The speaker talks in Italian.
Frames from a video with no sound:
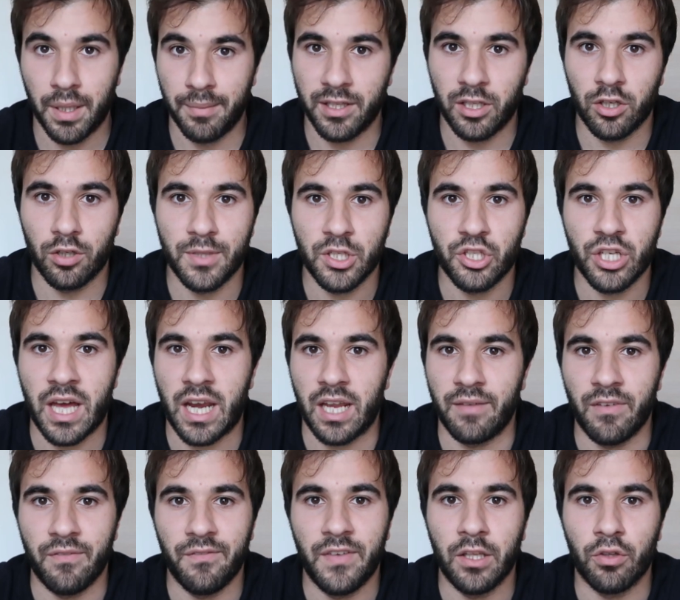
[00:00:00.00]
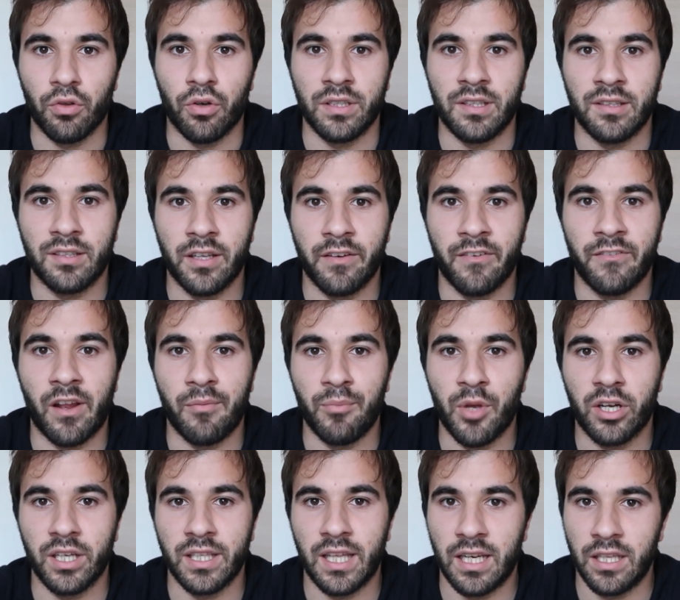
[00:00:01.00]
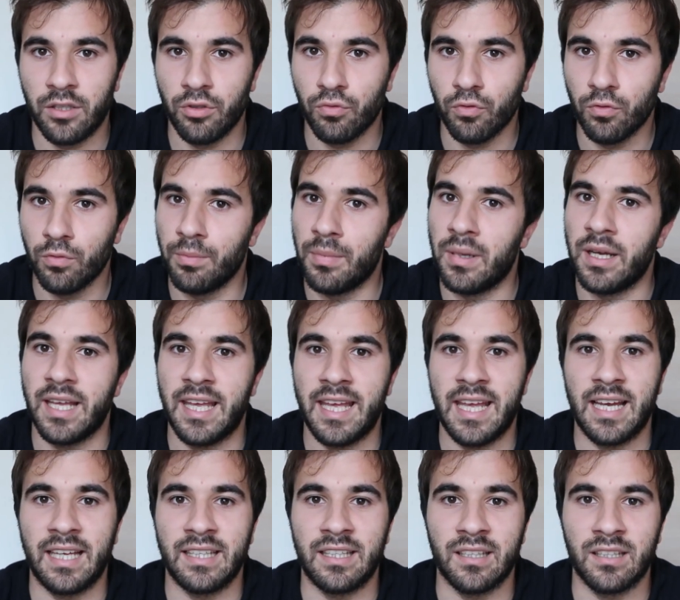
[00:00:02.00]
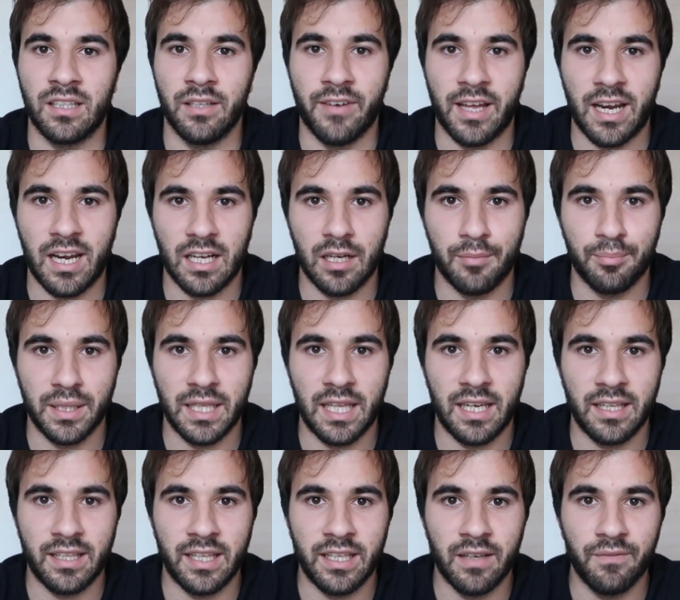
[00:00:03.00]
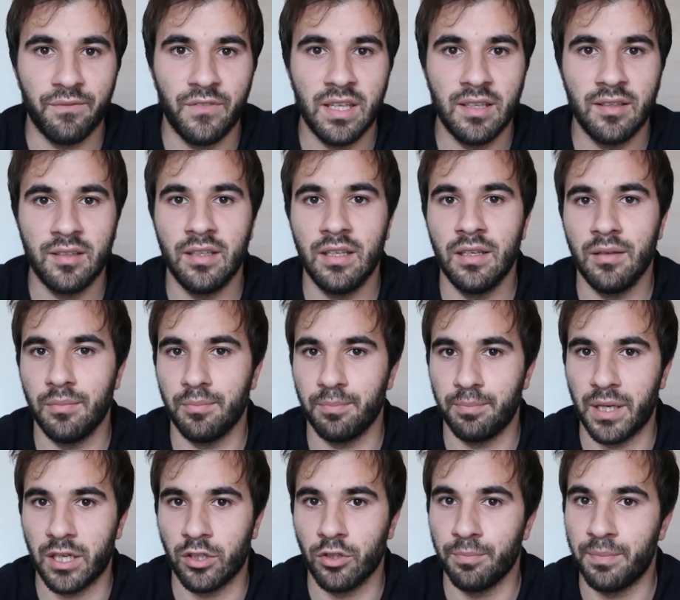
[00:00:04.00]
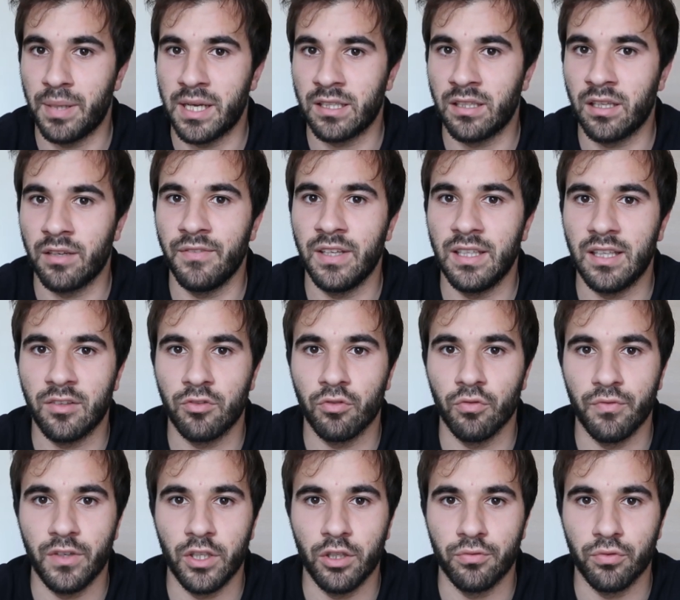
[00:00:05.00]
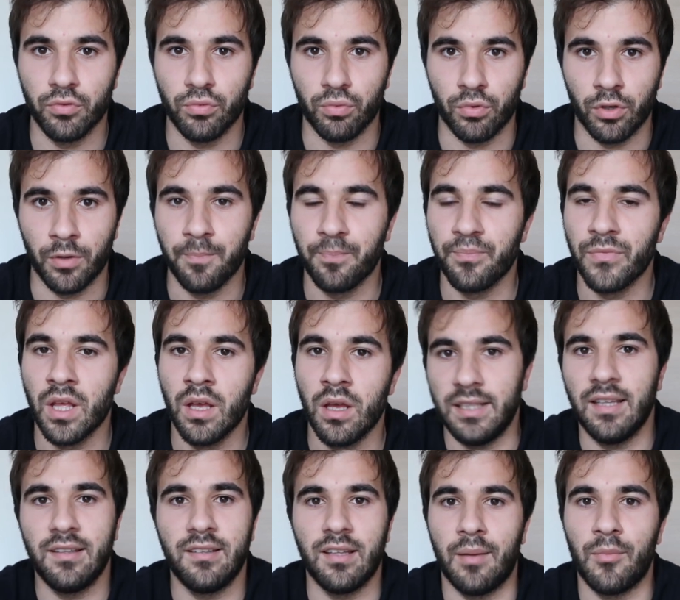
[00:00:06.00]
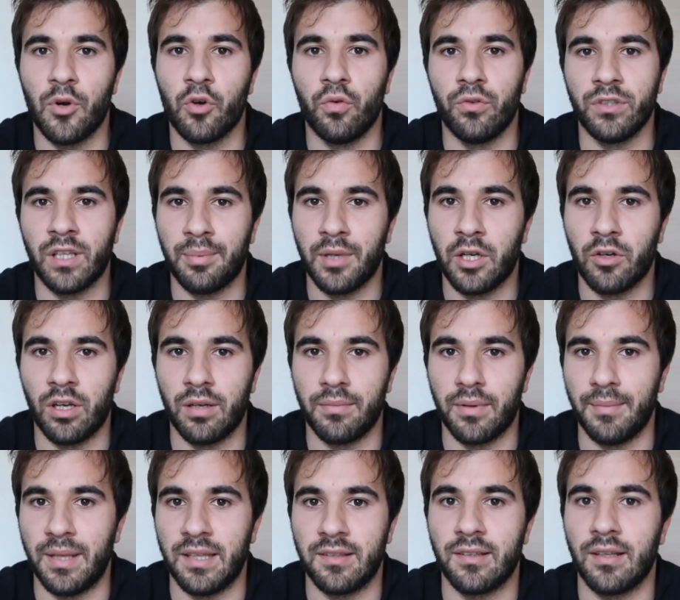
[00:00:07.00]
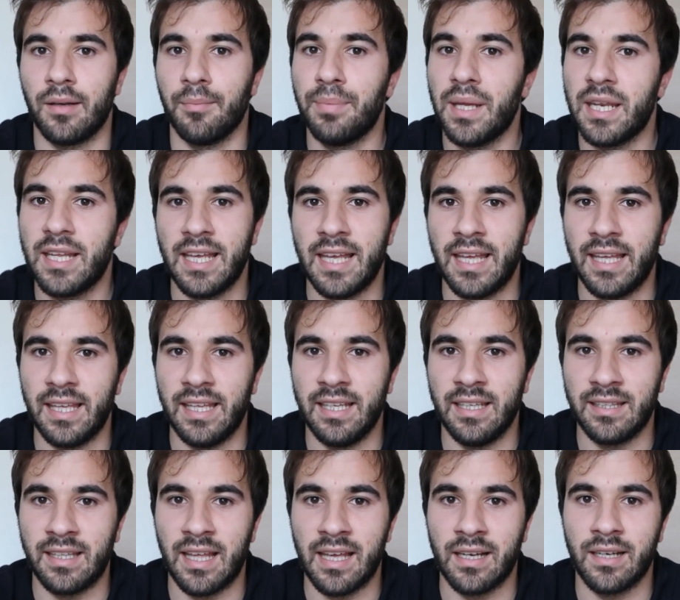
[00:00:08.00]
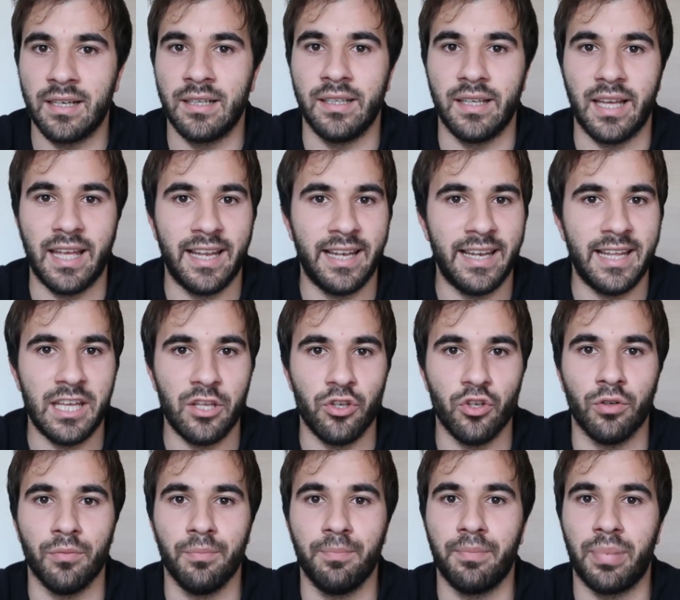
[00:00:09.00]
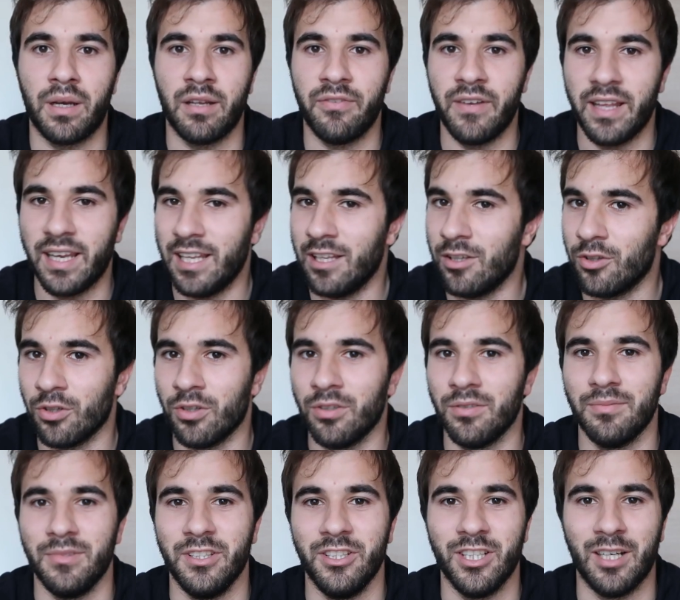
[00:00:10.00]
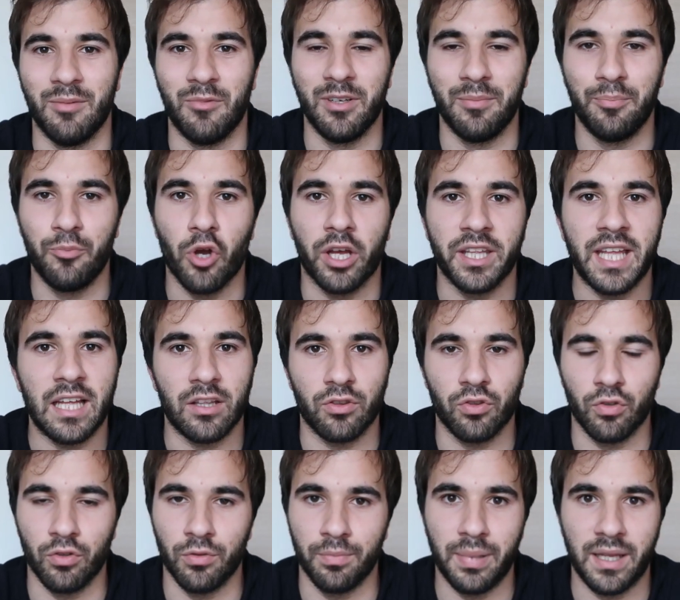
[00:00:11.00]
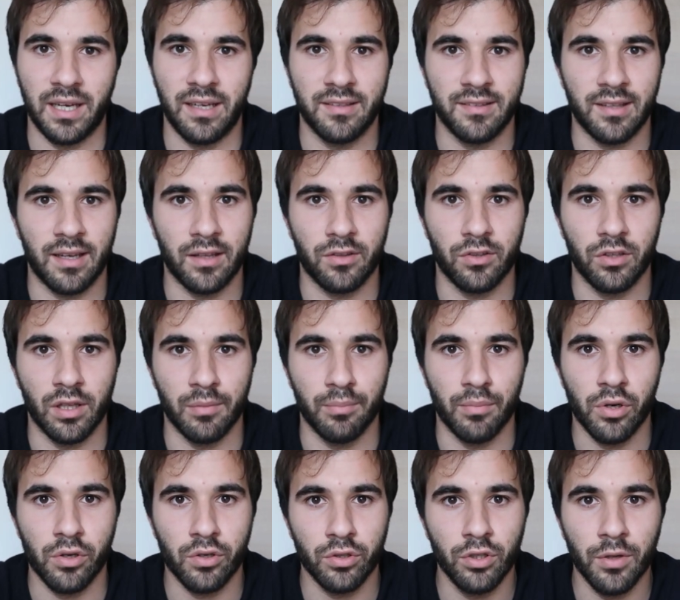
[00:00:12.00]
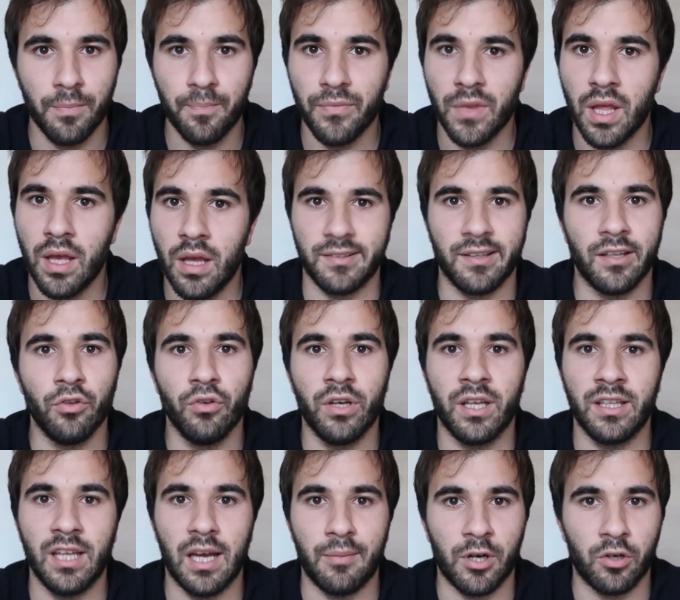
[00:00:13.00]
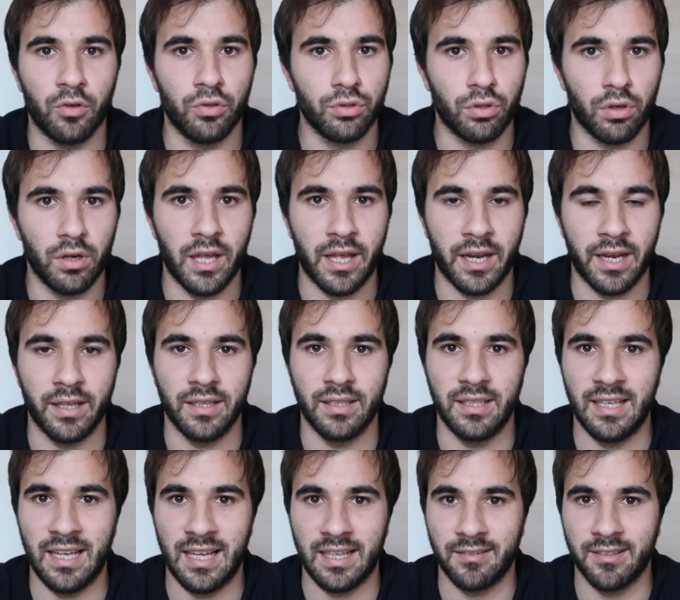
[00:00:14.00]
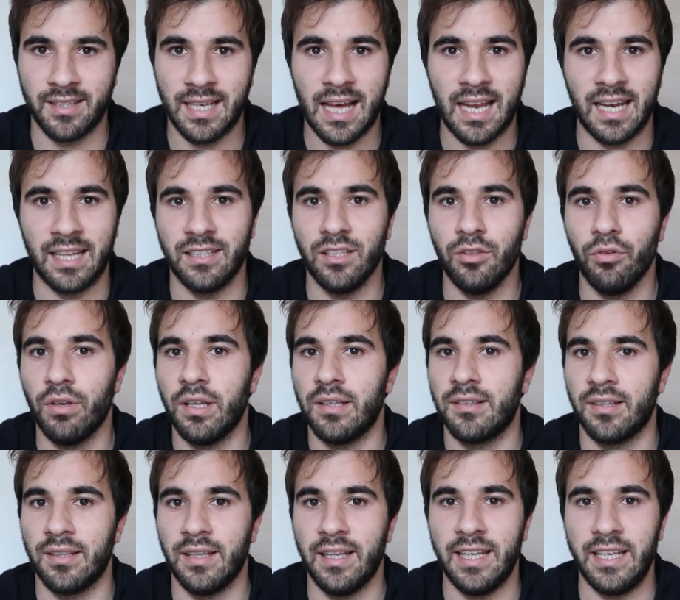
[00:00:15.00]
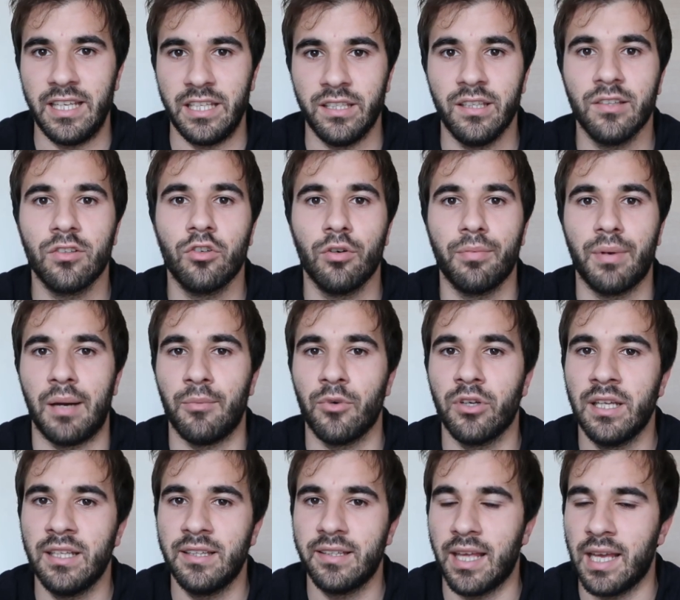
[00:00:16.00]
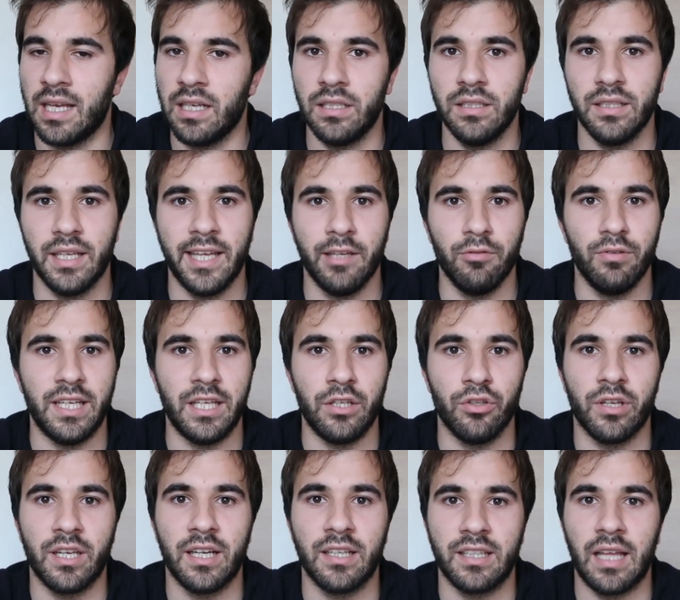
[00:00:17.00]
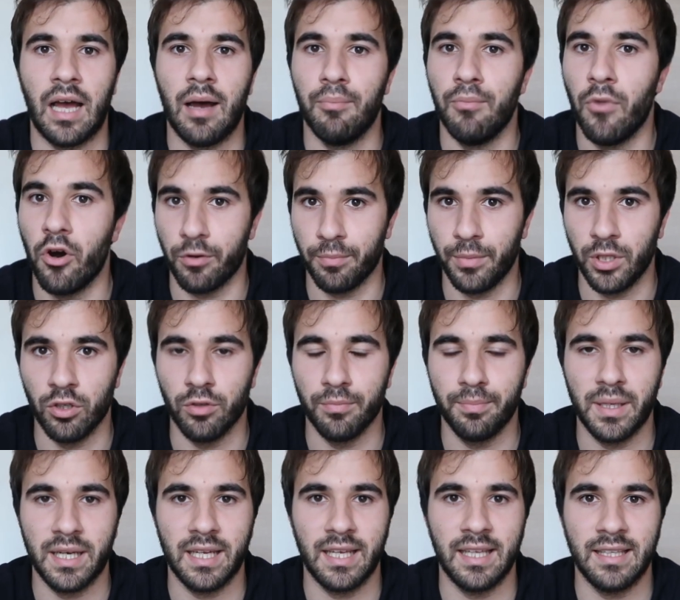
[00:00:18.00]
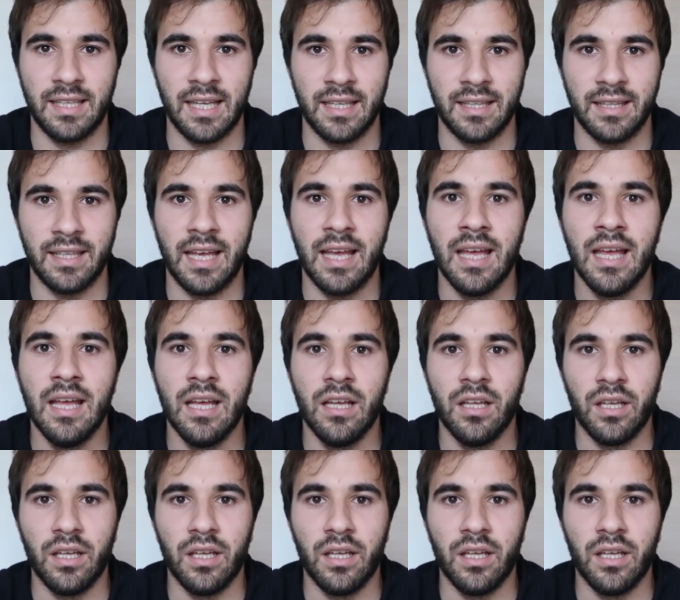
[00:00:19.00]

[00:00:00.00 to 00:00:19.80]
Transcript: Prima di cominciare vi invito ad iscrivervi al mio canale YouTube e ad attivare la campanella degli avvisi per non perdervi nessun video futuro. Iniziamo con una piccola premessa. Perché il tech è il legno preferito, diciamo il più adatto per l'installazione a bordo? Se noi andiamo a controllare la scala di durezza dei legni scopriamo che il tech è un legno in realtà morbido perché tende